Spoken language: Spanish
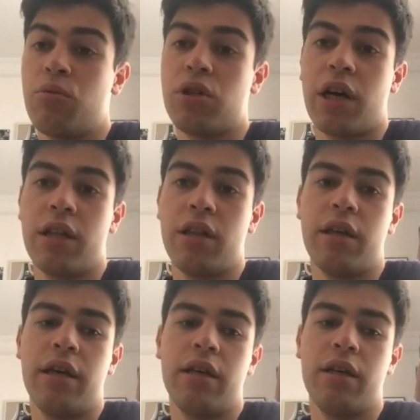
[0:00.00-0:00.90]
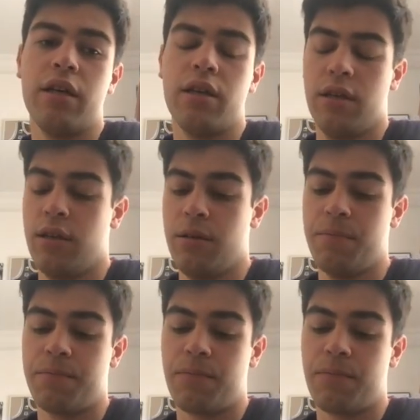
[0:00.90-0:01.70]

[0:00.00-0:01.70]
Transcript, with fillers: mucha gente y,